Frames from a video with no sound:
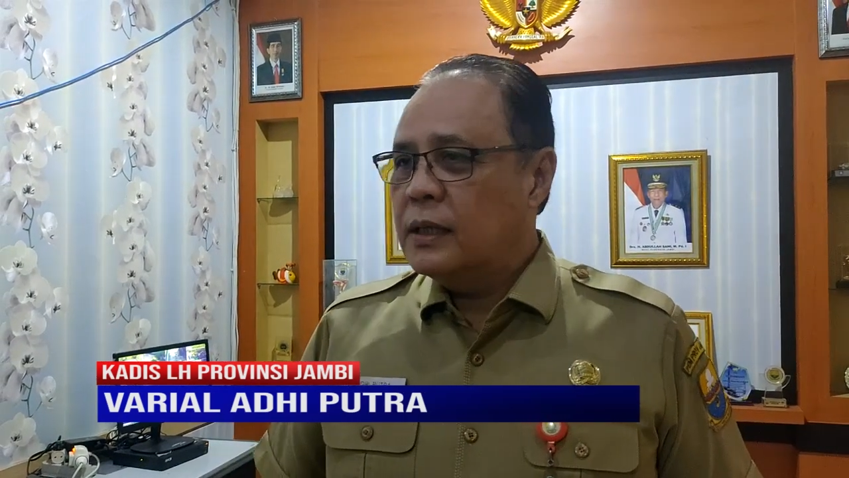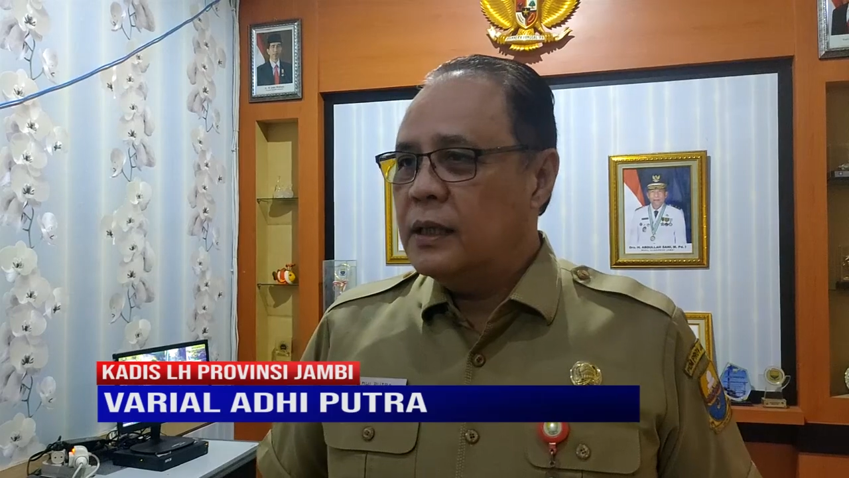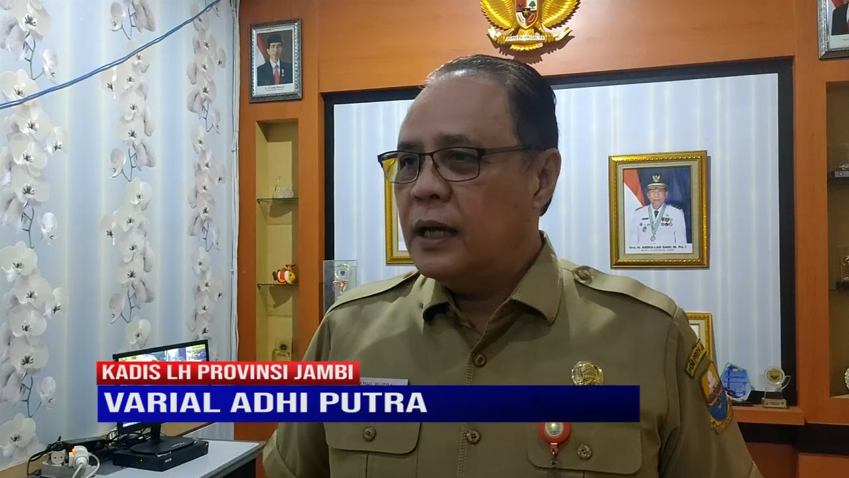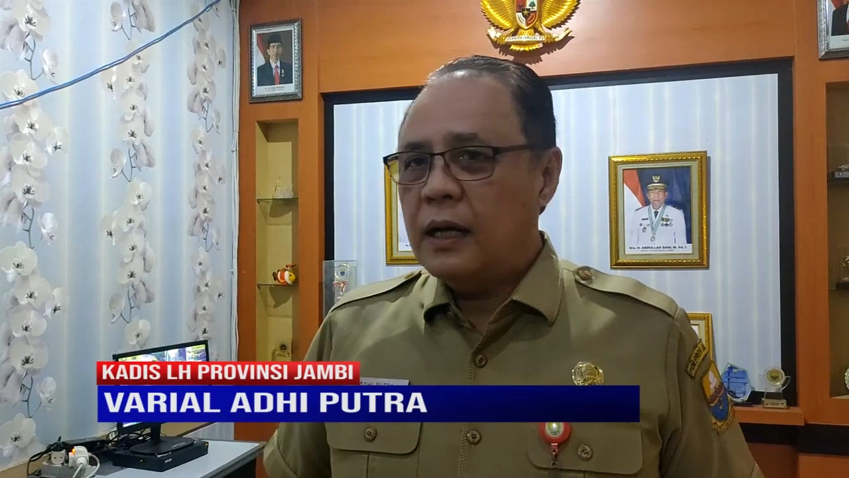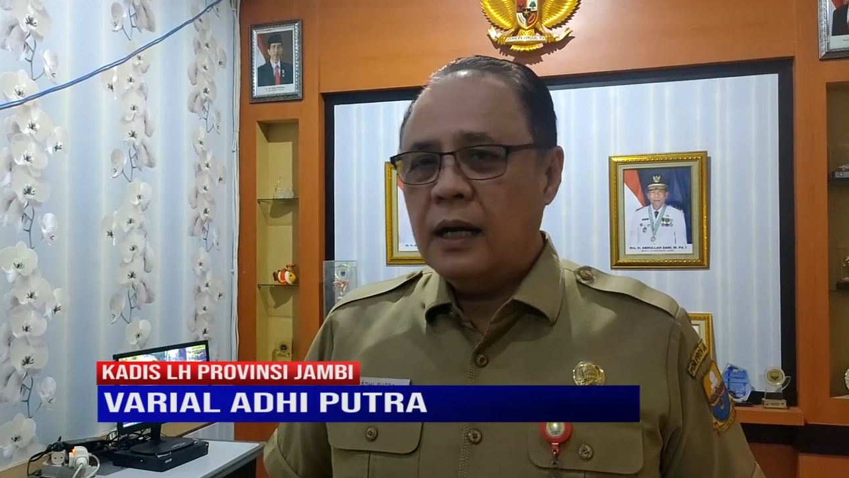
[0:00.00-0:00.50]

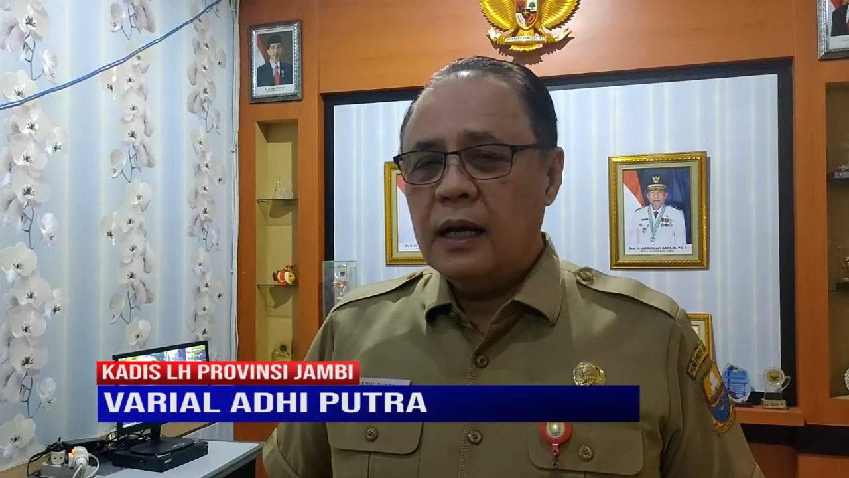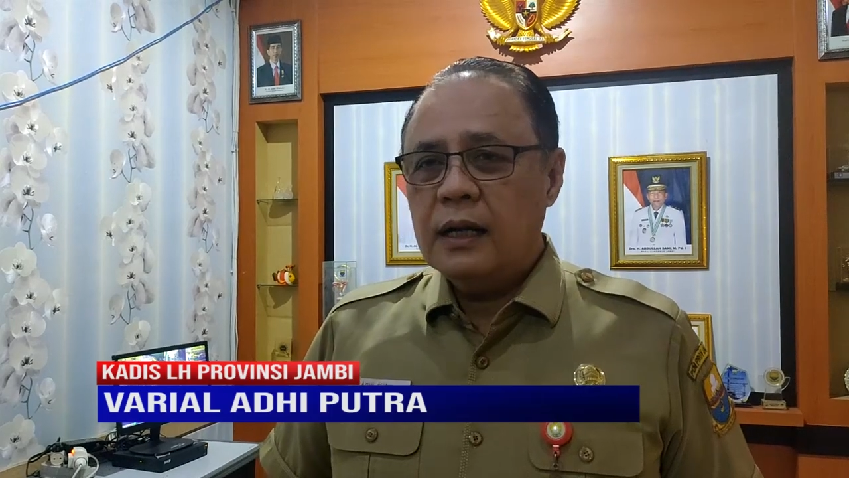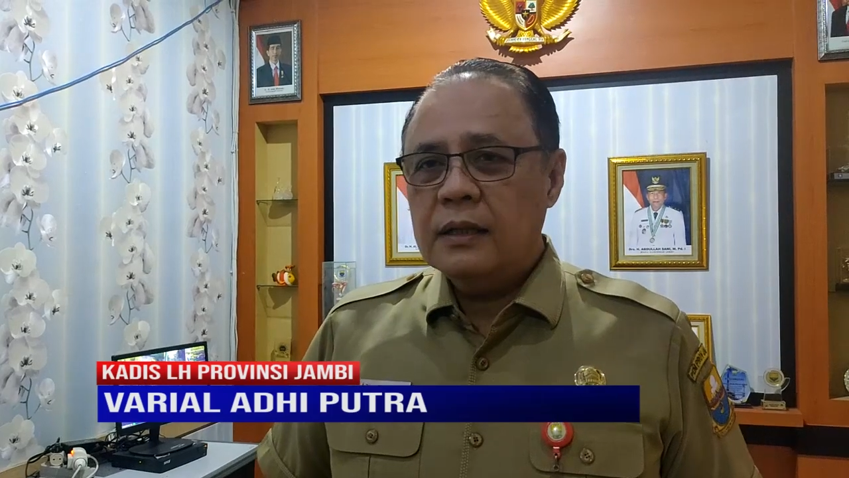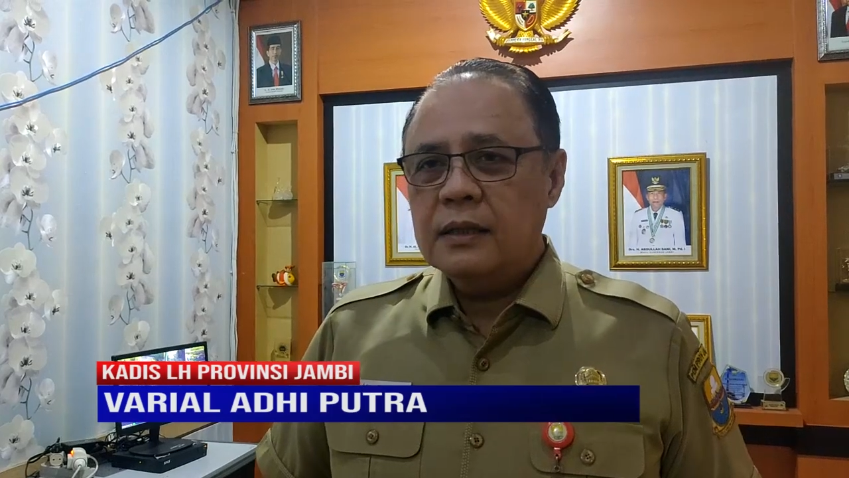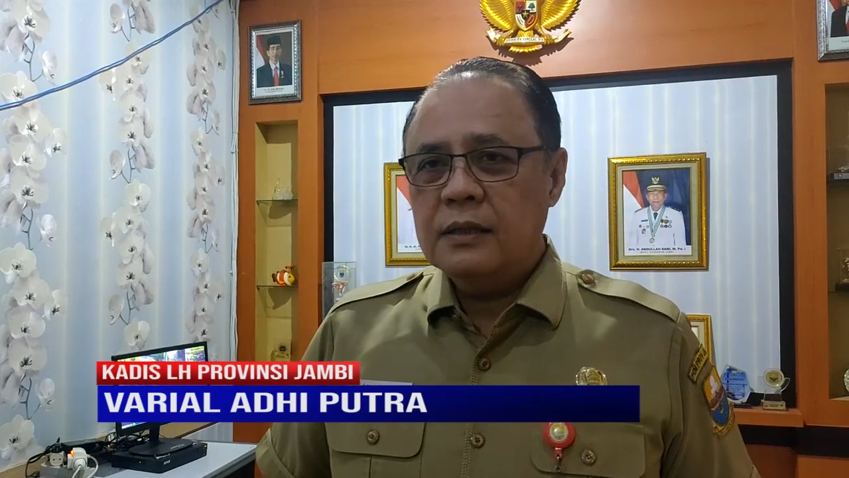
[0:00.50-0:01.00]
di
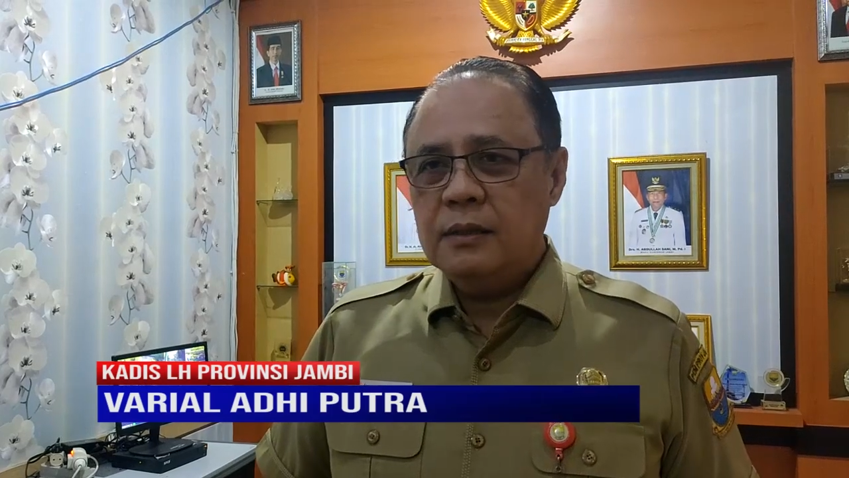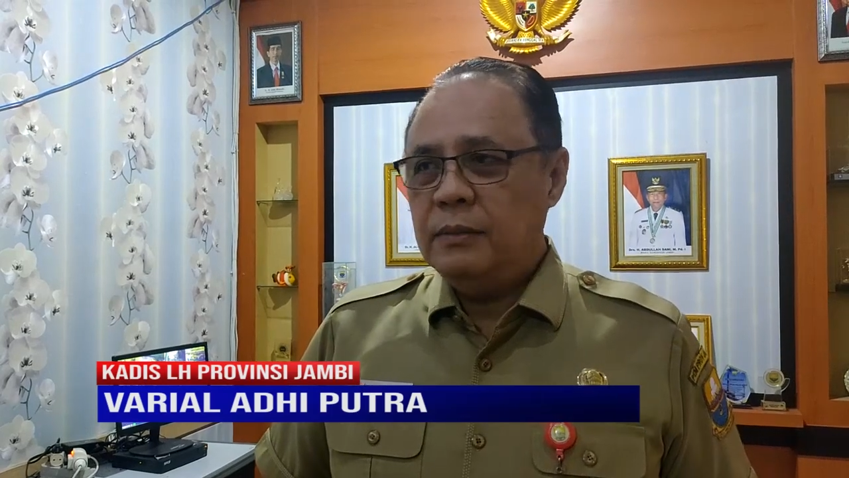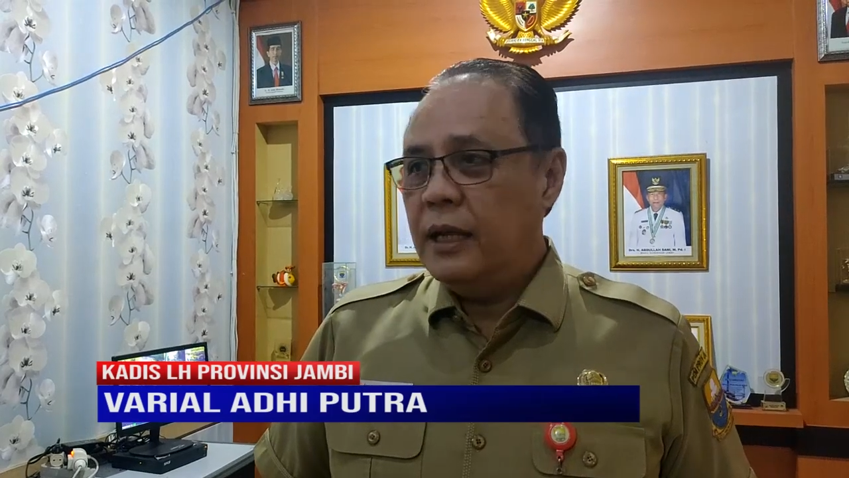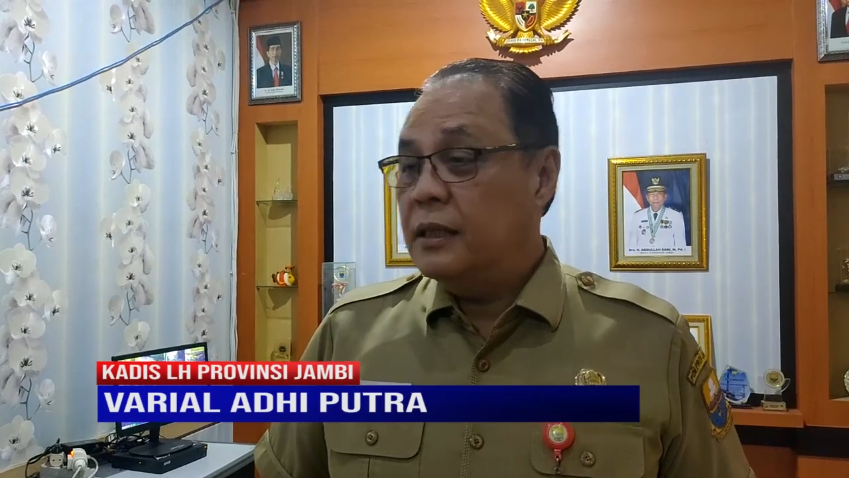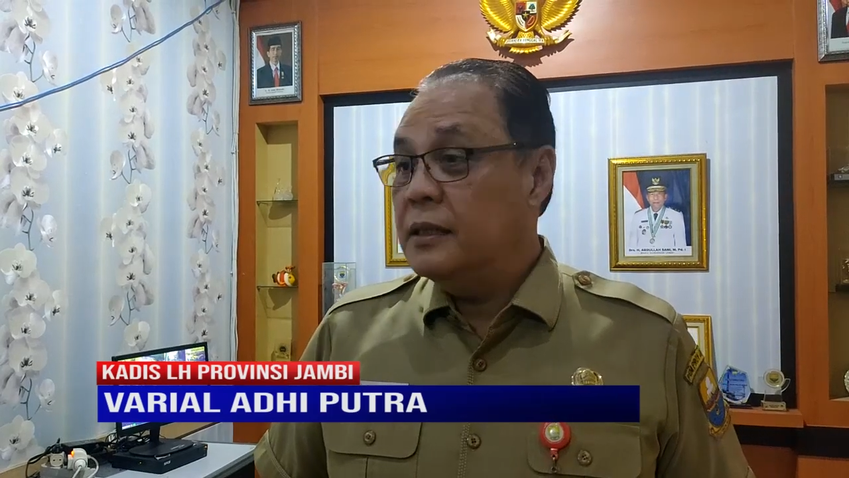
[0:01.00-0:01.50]
angka
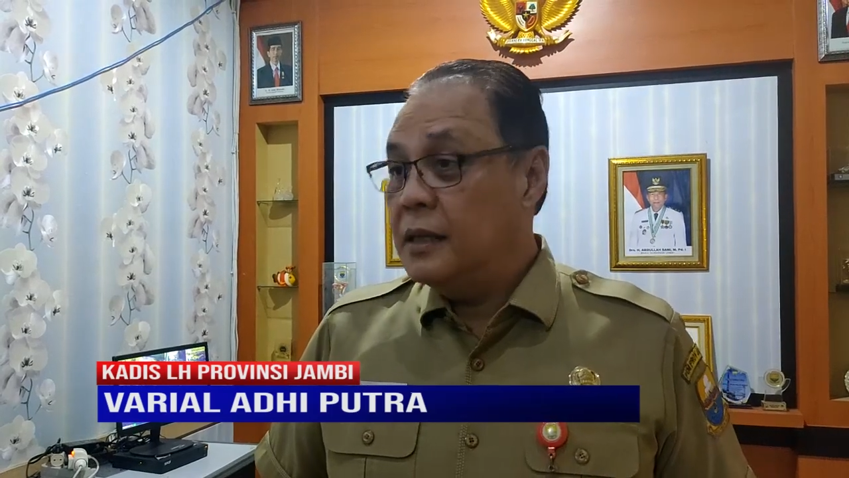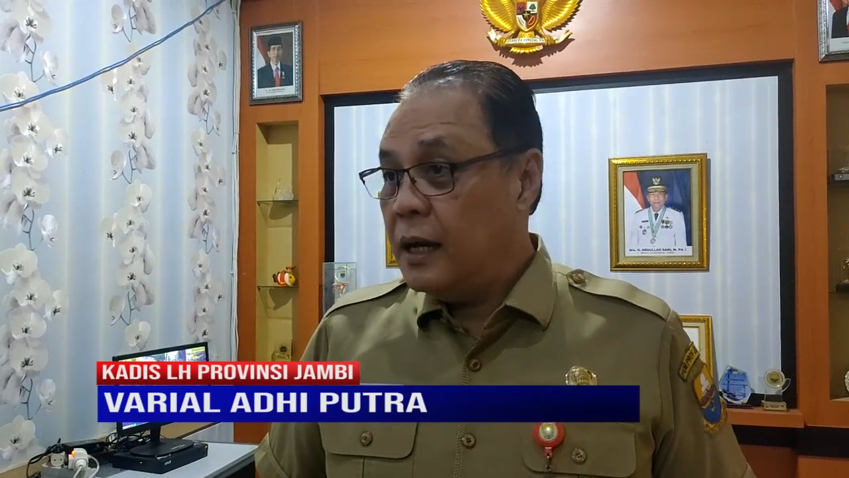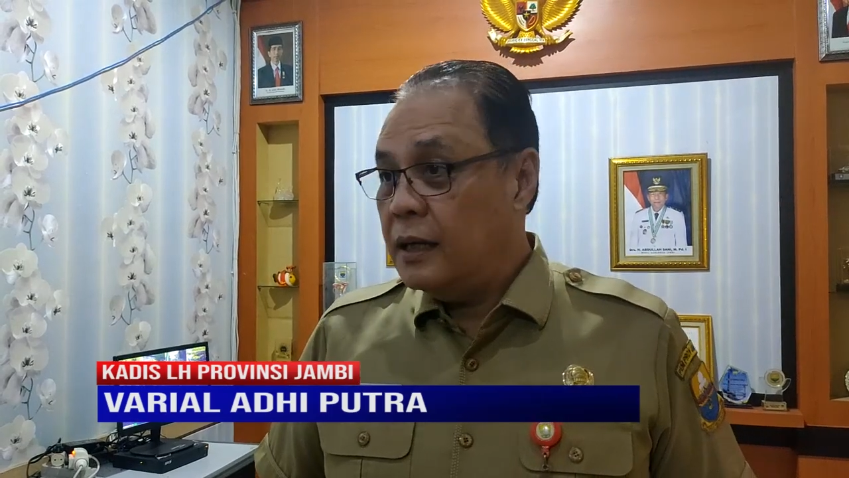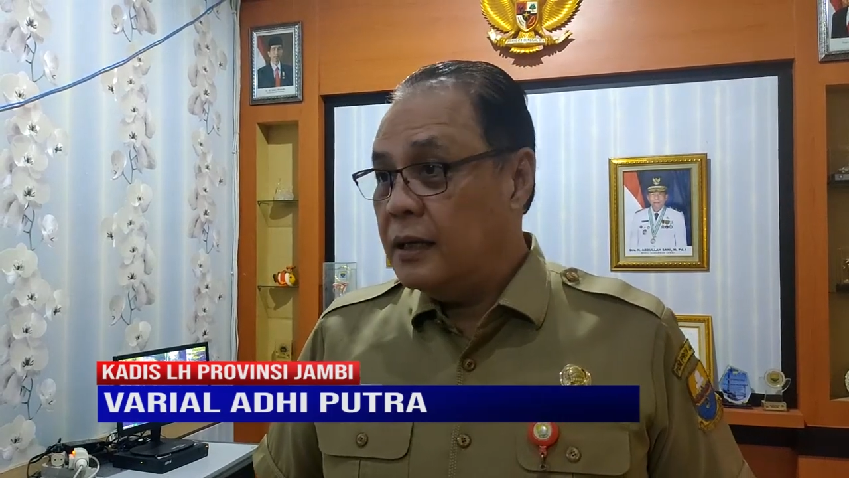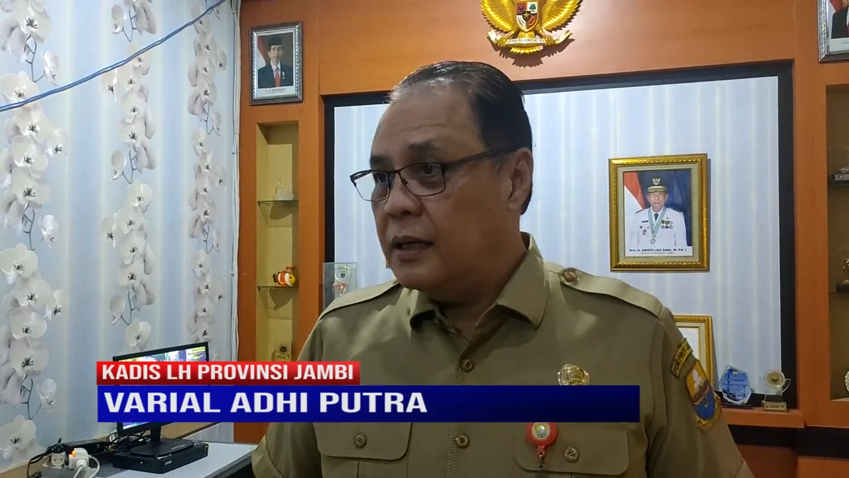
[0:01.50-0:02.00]
93 ya.